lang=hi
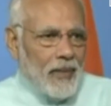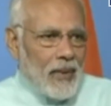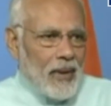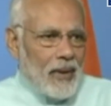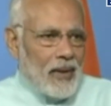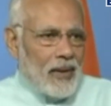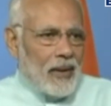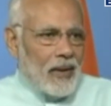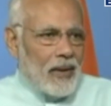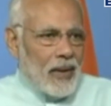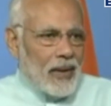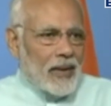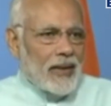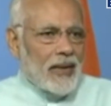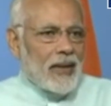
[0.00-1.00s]

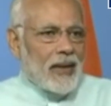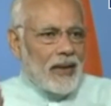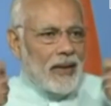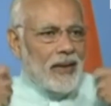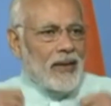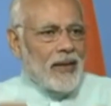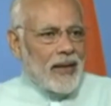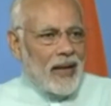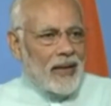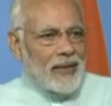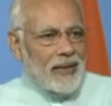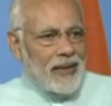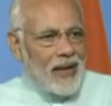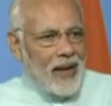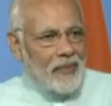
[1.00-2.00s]
लकड़ी गीली ही रहती
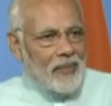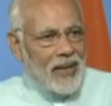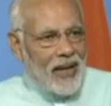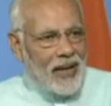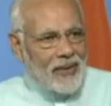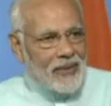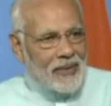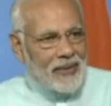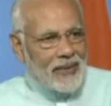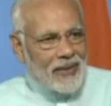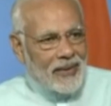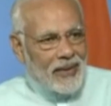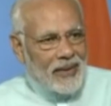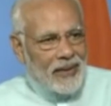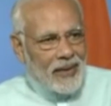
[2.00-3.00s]
है आपके यहाँ तो
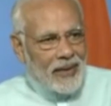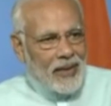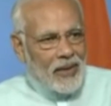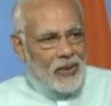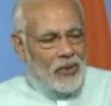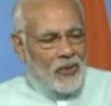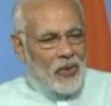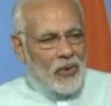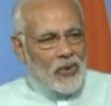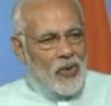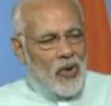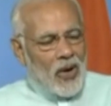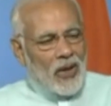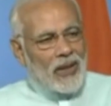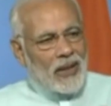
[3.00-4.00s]
तो वो तो
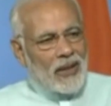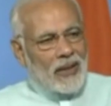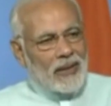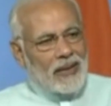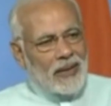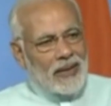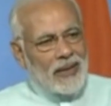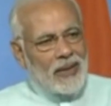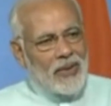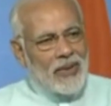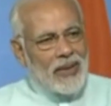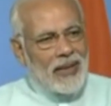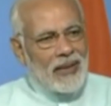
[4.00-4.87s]
और दिक्कत करती होगी